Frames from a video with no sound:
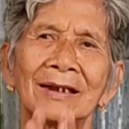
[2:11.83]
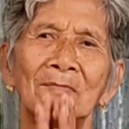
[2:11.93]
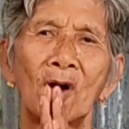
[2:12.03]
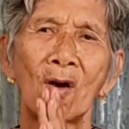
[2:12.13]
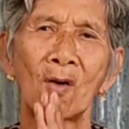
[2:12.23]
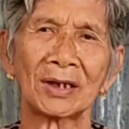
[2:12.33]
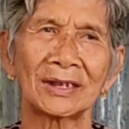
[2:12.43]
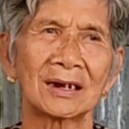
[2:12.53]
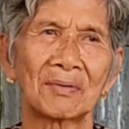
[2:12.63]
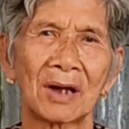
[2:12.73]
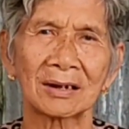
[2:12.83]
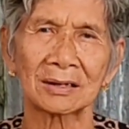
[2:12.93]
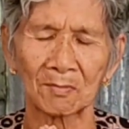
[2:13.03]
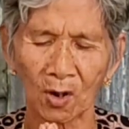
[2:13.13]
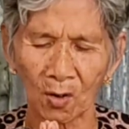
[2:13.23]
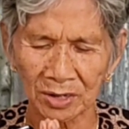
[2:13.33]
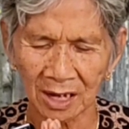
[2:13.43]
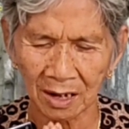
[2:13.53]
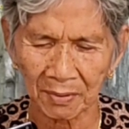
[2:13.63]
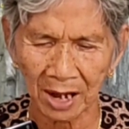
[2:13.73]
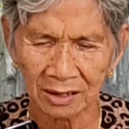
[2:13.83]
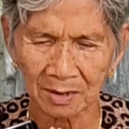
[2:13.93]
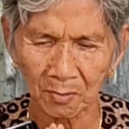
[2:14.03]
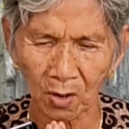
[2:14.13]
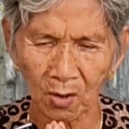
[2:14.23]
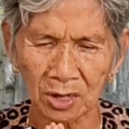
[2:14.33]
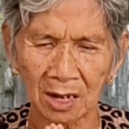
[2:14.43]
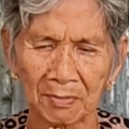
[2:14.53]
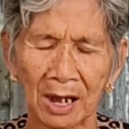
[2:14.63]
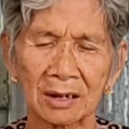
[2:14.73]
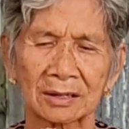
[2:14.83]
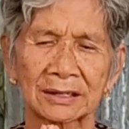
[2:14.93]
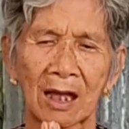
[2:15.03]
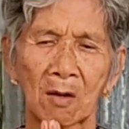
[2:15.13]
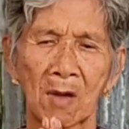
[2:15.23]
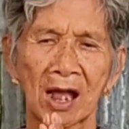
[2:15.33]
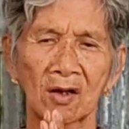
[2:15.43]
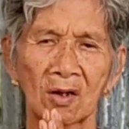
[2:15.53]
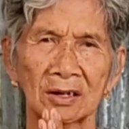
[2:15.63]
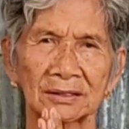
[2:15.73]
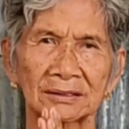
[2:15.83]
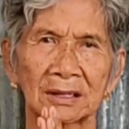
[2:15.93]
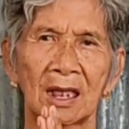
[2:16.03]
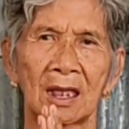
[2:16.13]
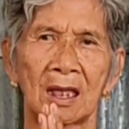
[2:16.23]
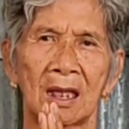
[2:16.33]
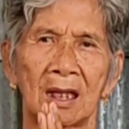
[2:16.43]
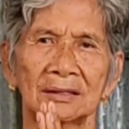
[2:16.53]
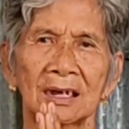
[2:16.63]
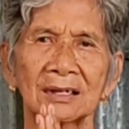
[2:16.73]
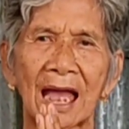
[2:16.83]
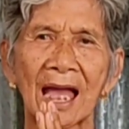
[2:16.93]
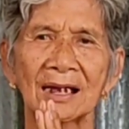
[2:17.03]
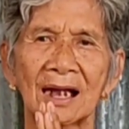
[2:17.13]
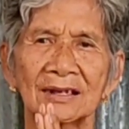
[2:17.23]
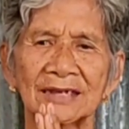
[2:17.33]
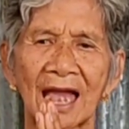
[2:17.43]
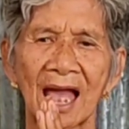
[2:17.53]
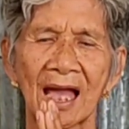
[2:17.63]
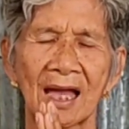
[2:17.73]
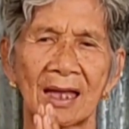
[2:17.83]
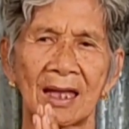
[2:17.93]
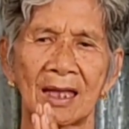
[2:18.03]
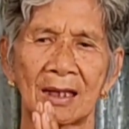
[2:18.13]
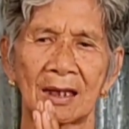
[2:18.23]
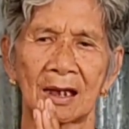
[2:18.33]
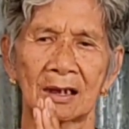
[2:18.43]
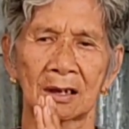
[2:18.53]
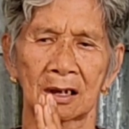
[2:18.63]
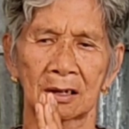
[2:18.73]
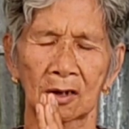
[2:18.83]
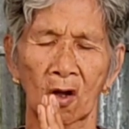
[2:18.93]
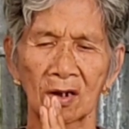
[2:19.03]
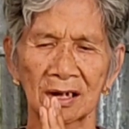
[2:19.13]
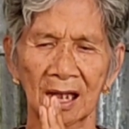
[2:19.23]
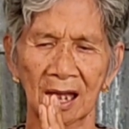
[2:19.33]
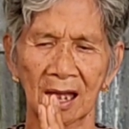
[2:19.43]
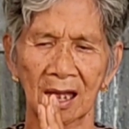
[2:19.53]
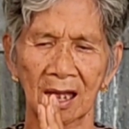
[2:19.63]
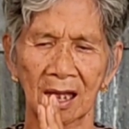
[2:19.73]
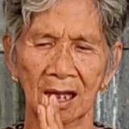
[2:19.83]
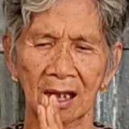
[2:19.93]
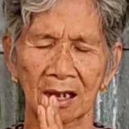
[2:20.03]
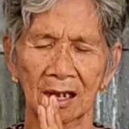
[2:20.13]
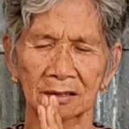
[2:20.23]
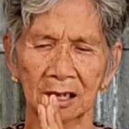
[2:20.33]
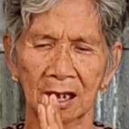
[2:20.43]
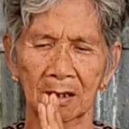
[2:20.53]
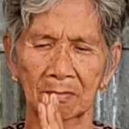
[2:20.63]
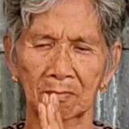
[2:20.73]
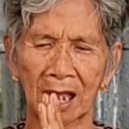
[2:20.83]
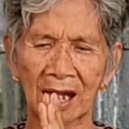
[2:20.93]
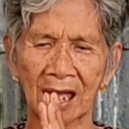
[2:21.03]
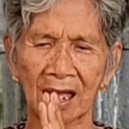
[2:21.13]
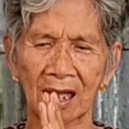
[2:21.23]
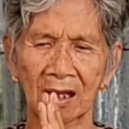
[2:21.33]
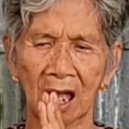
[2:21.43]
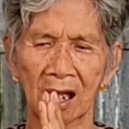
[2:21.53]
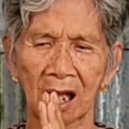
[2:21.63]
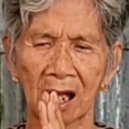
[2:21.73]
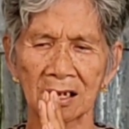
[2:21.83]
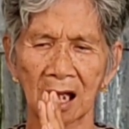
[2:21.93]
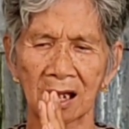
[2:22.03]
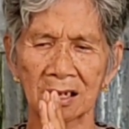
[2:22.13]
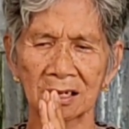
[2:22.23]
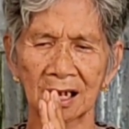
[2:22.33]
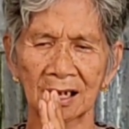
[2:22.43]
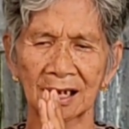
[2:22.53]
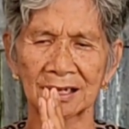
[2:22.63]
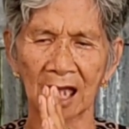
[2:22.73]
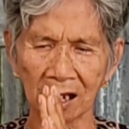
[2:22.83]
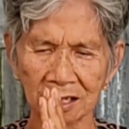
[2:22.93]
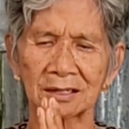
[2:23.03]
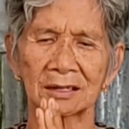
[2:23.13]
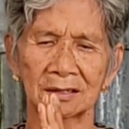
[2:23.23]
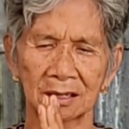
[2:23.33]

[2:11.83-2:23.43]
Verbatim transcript: nam mô a di đà phật nam mô a di đà phật nam mô a di đà phật chào bà con tất cả gần xa con là à, bà là ở ở ở biên giới